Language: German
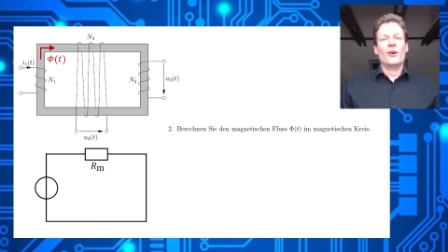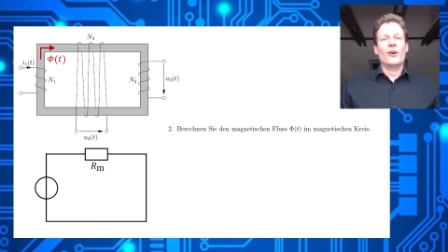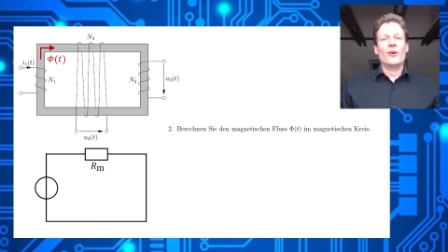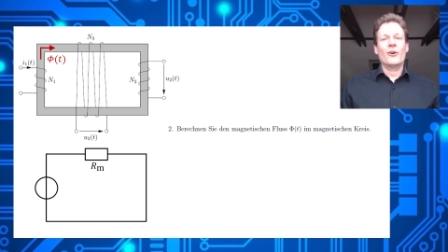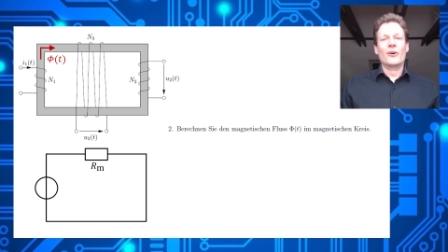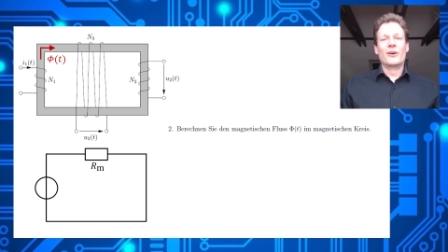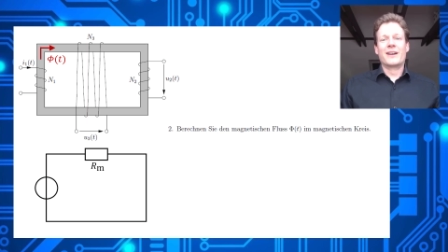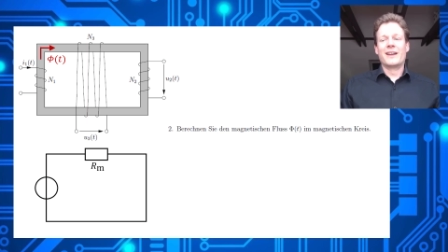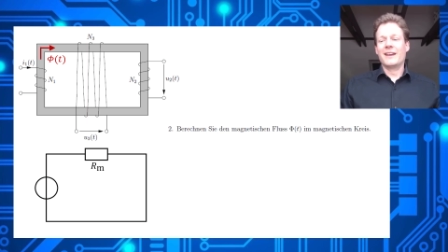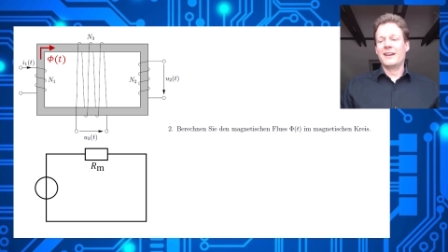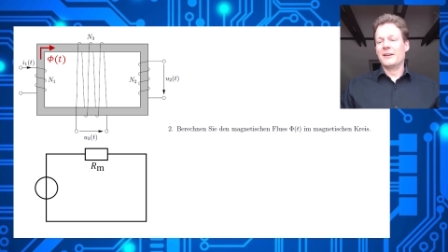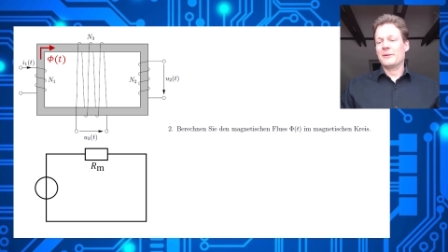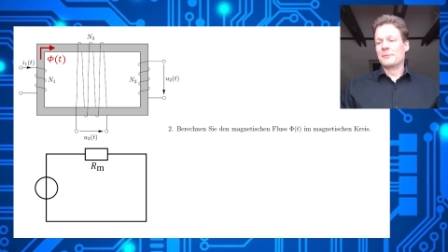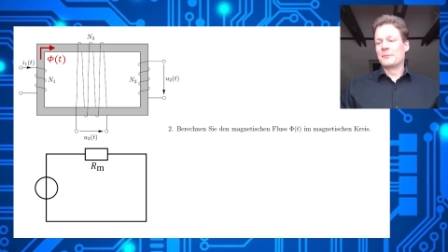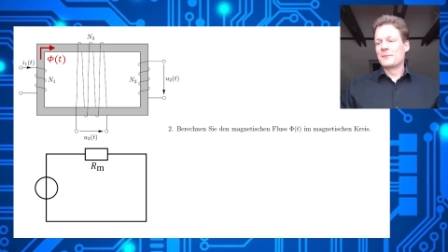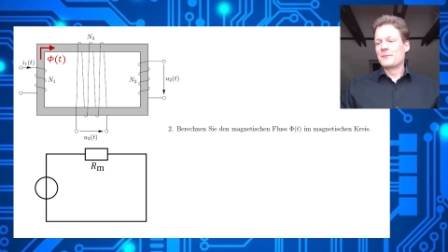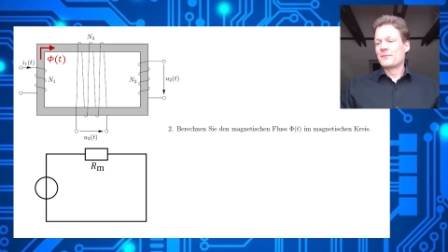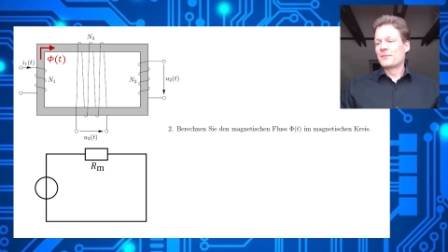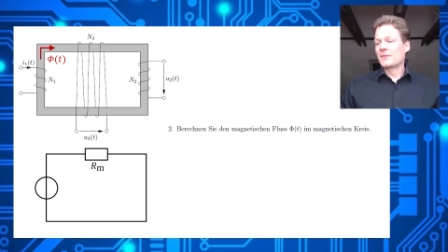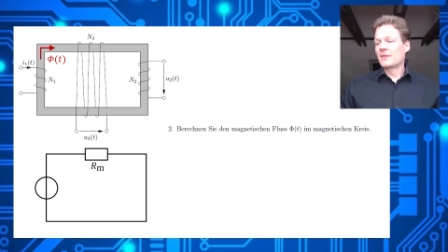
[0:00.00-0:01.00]
Okay,
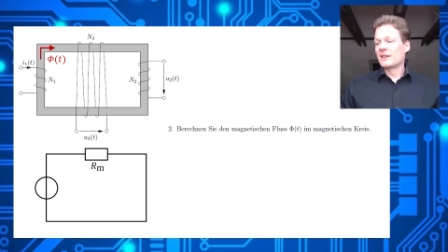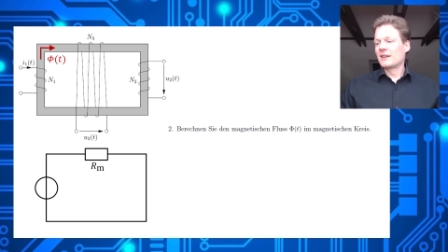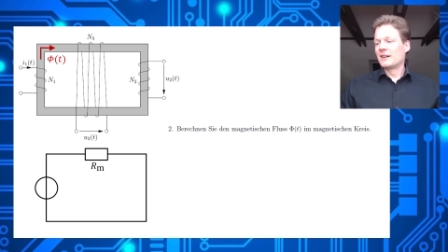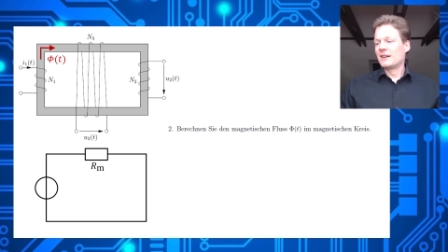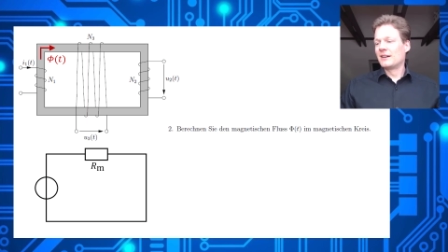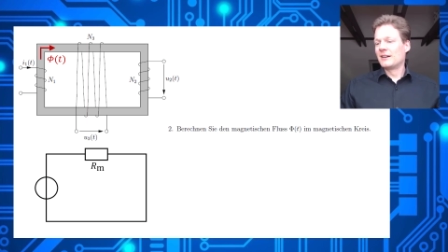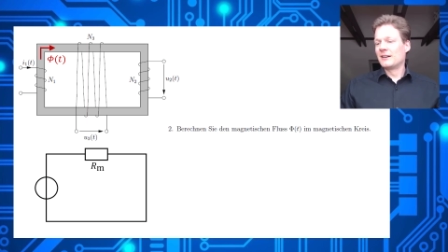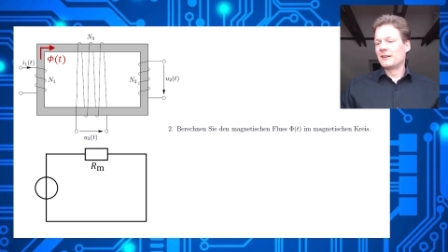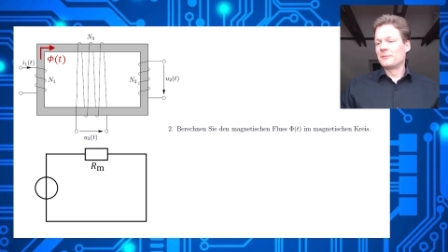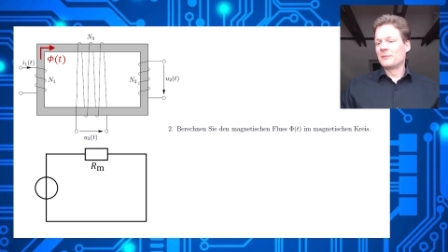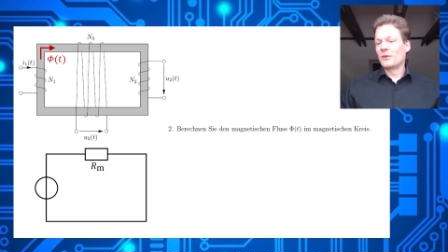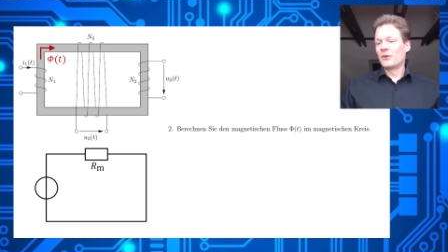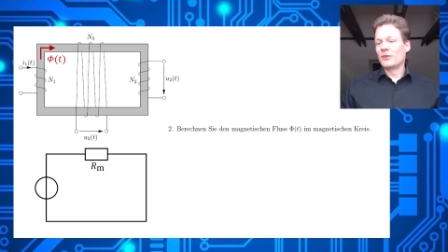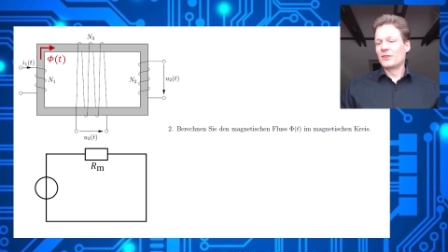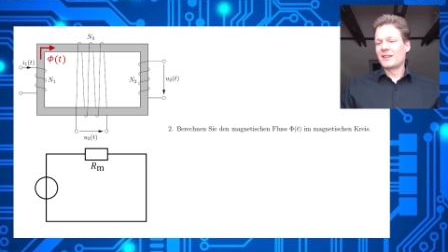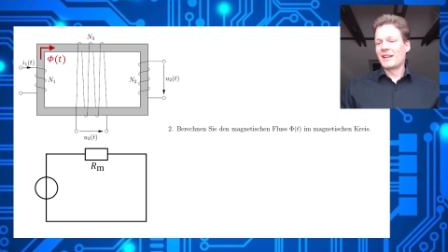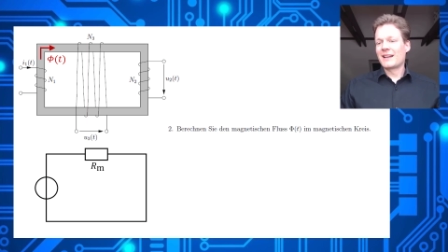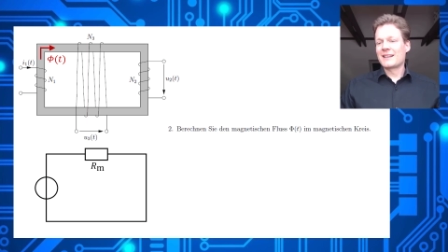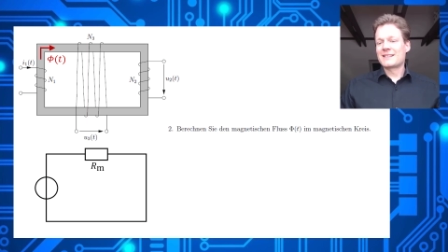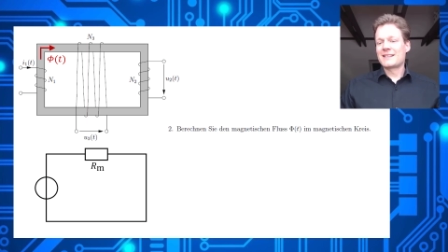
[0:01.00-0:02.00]
ähm,
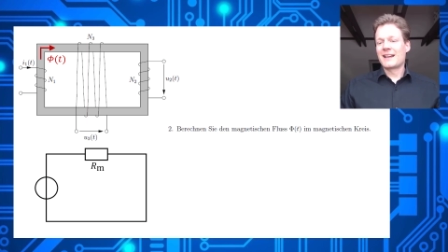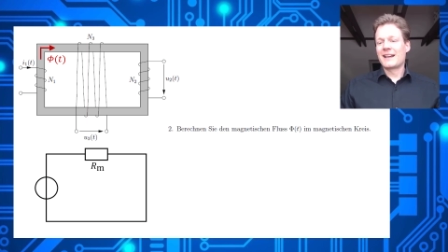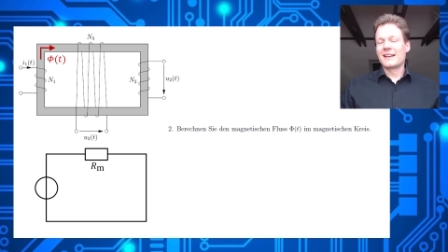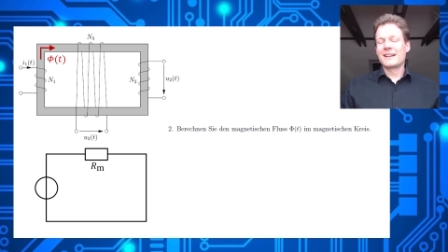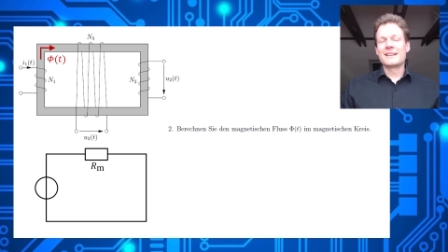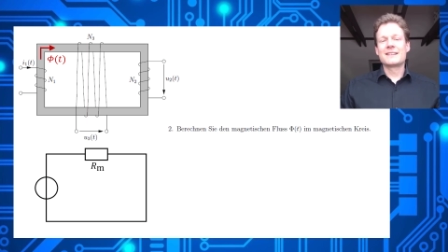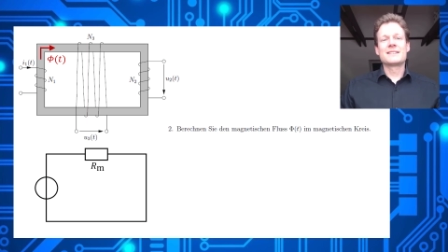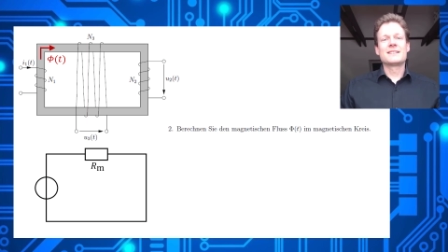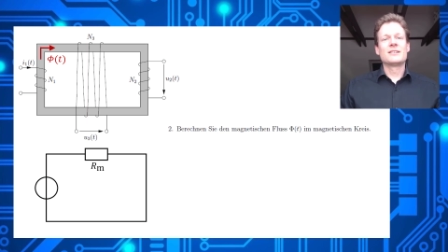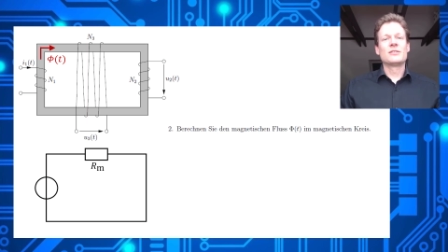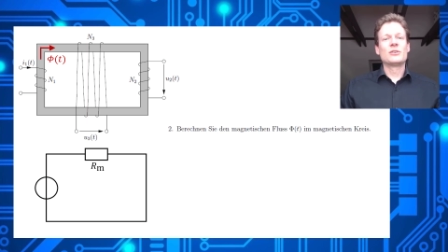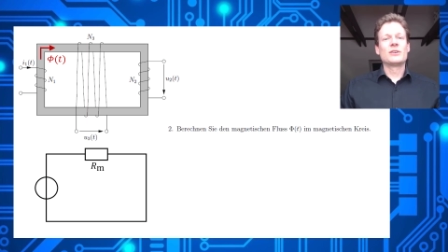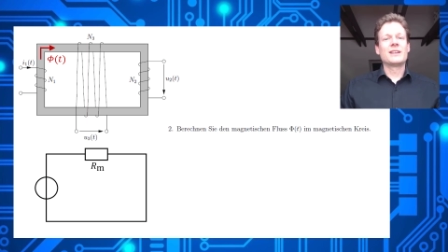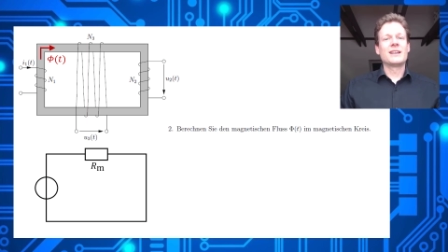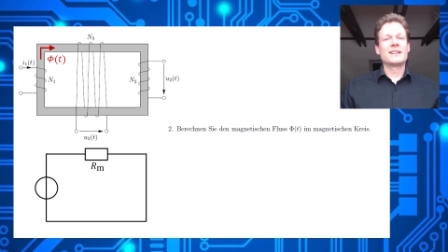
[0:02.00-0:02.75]
und das heißt